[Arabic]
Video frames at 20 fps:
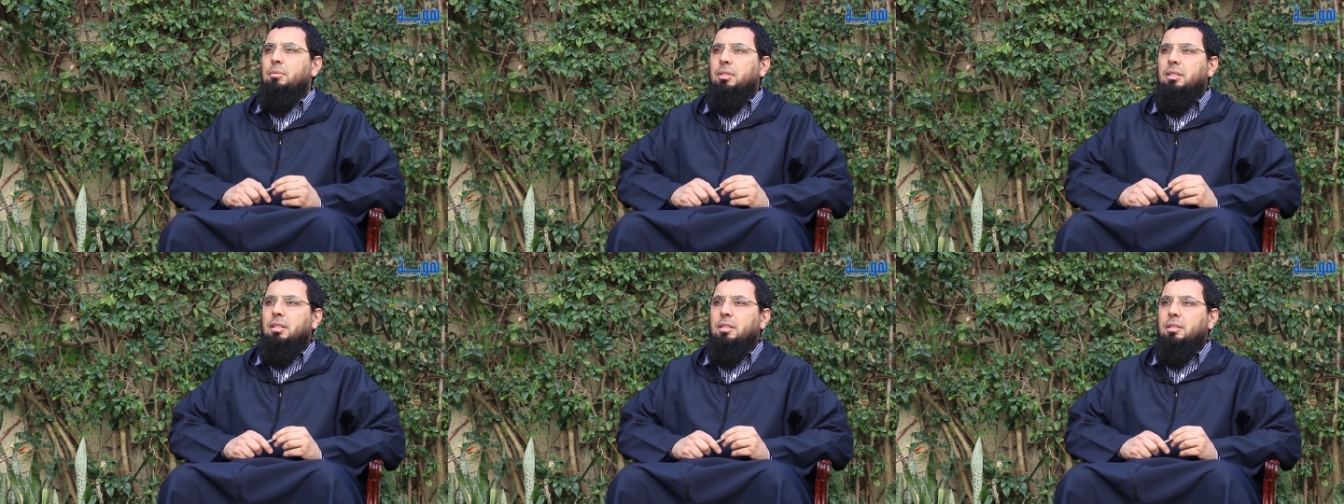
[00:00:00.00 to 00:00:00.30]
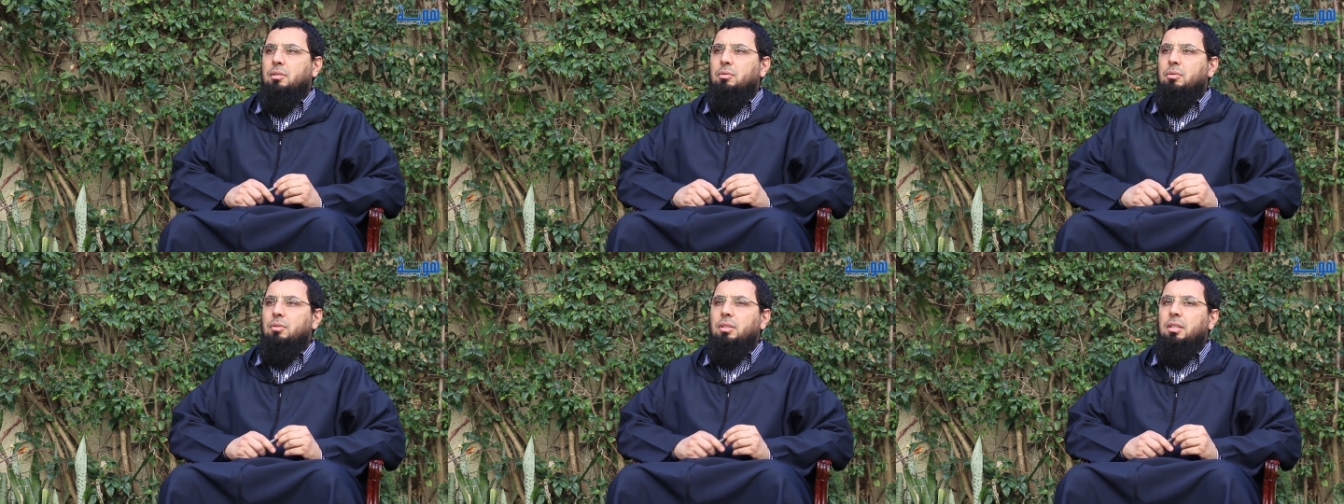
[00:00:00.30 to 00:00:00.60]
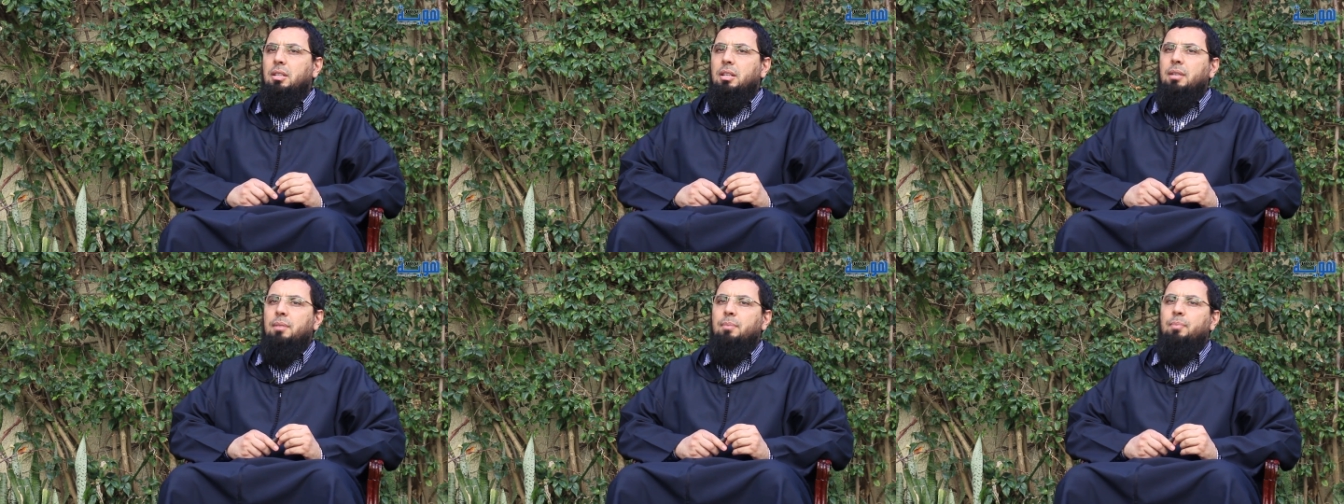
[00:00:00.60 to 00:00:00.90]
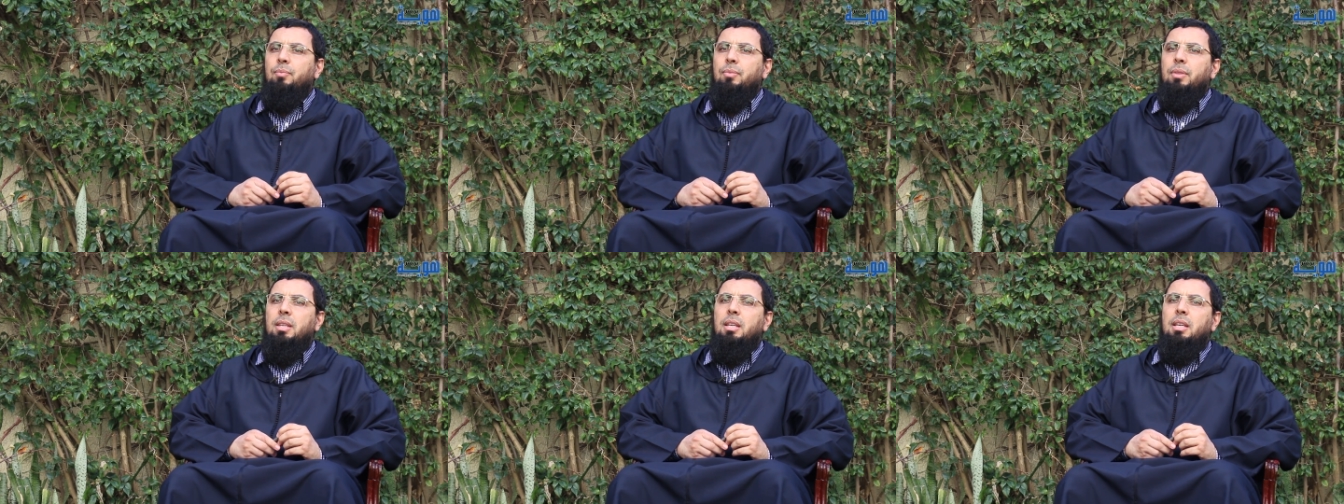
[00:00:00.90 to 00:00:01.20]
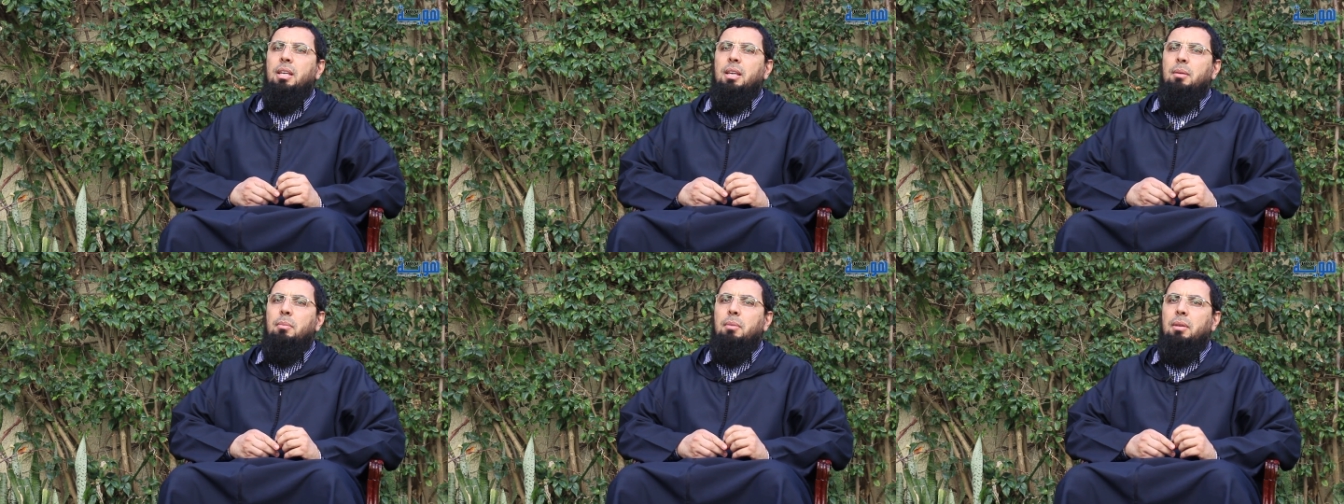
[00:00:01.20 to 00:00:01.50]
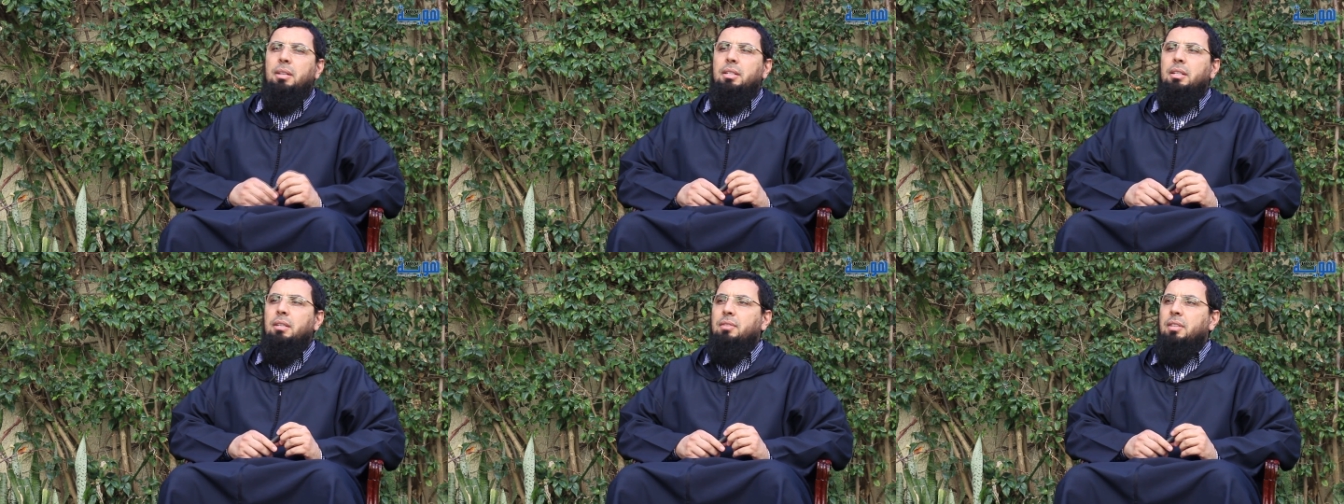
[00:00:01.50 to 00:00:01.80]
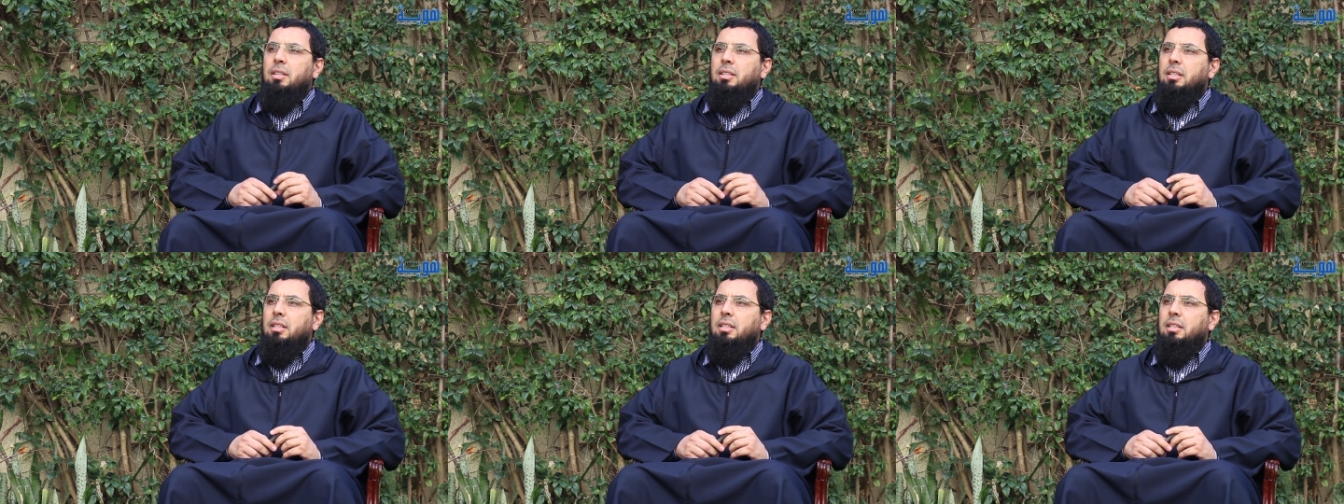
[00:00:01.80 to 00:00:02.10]
على رسول الله معنا في
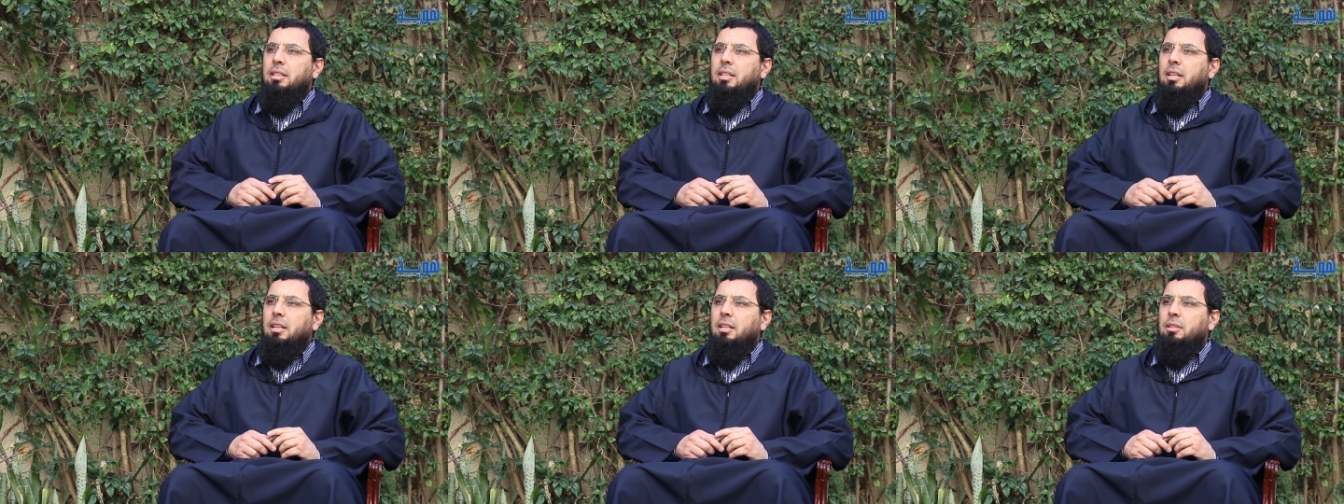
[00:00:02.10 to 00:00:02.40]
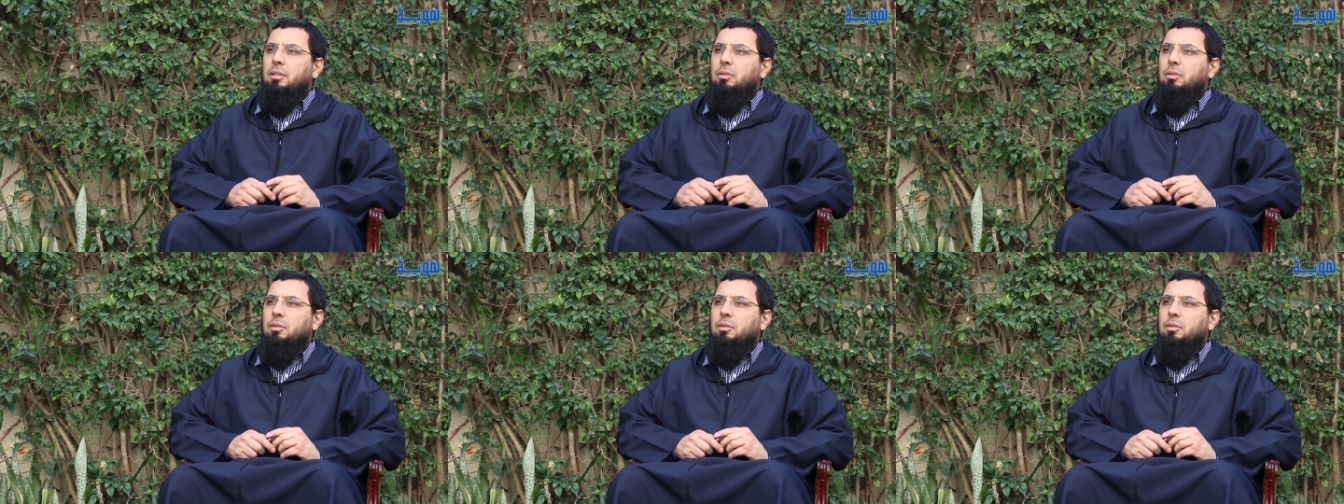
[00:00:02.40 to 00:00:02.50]
هذا اللقاء